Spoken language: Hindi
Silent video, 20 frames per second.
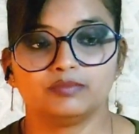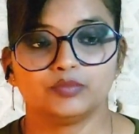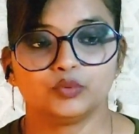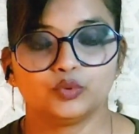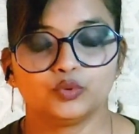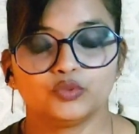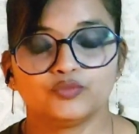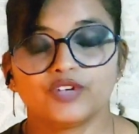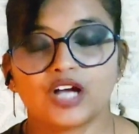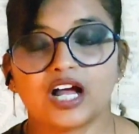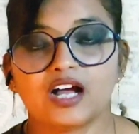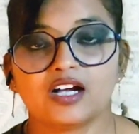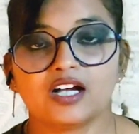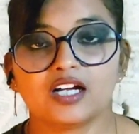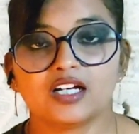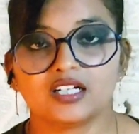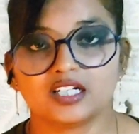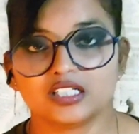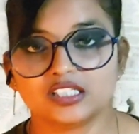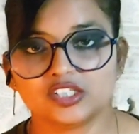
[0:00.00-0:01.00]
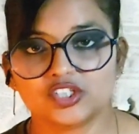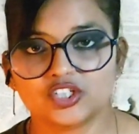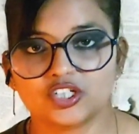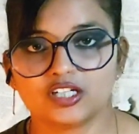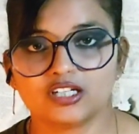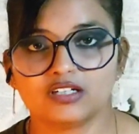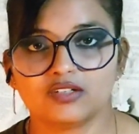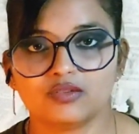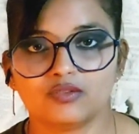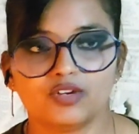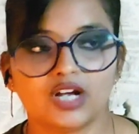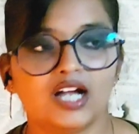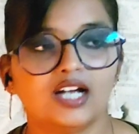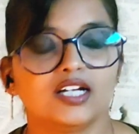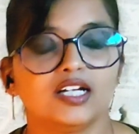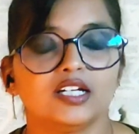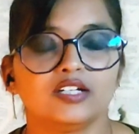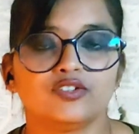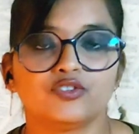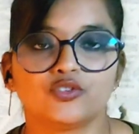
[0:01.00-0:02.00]
वहाँ का कल्चर वहाँ
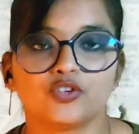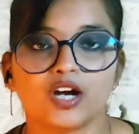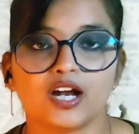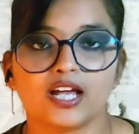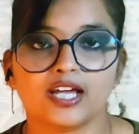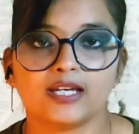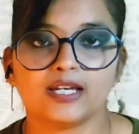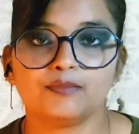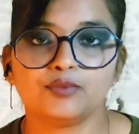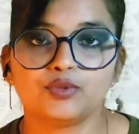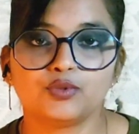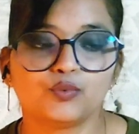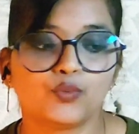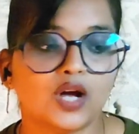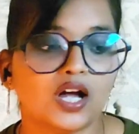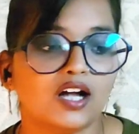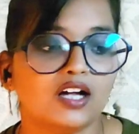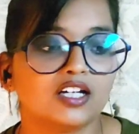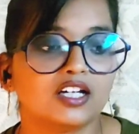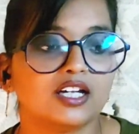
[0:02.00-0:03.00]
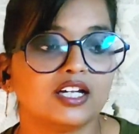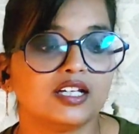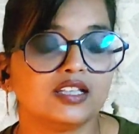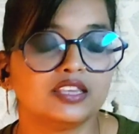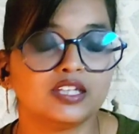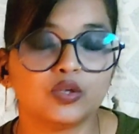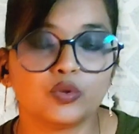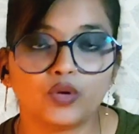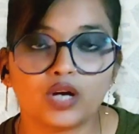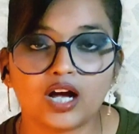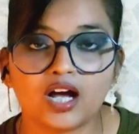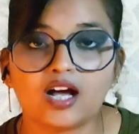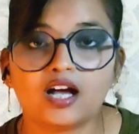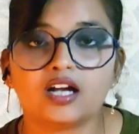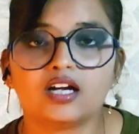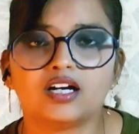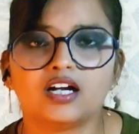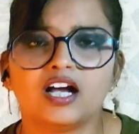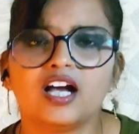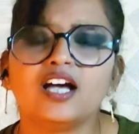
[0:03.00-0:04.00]
के ट्राइब्स वहाँ के
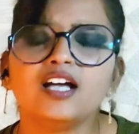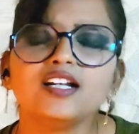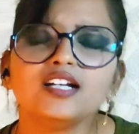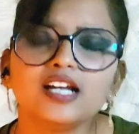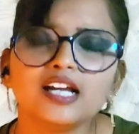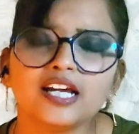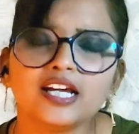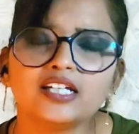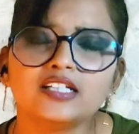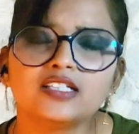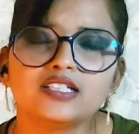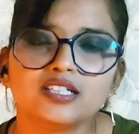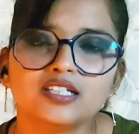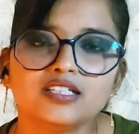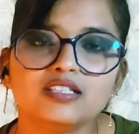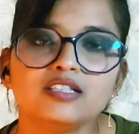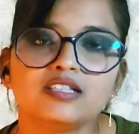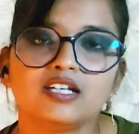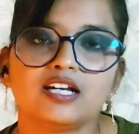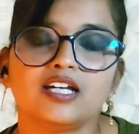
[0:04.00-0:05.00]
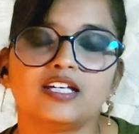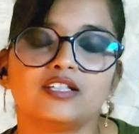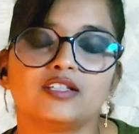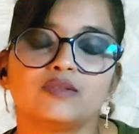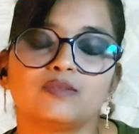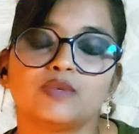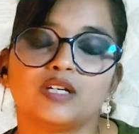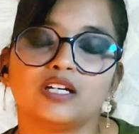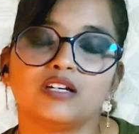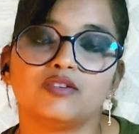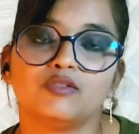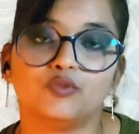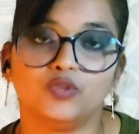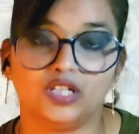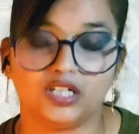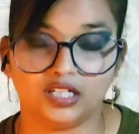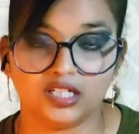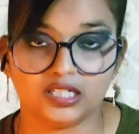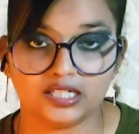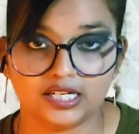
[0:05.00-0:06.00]
त्यौहार हर एक चीज़ का इसमें
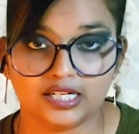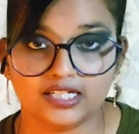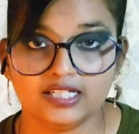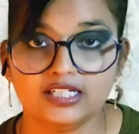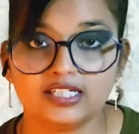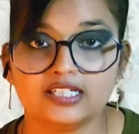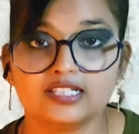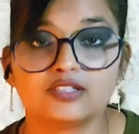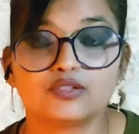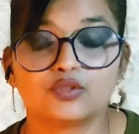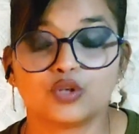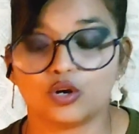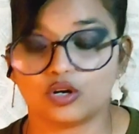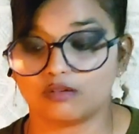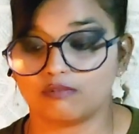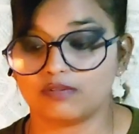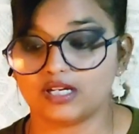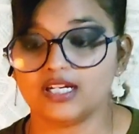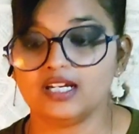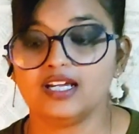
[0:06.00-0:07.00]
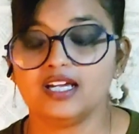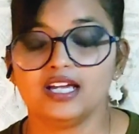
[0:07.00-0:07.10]
वर्णन है इस सॉन्ग में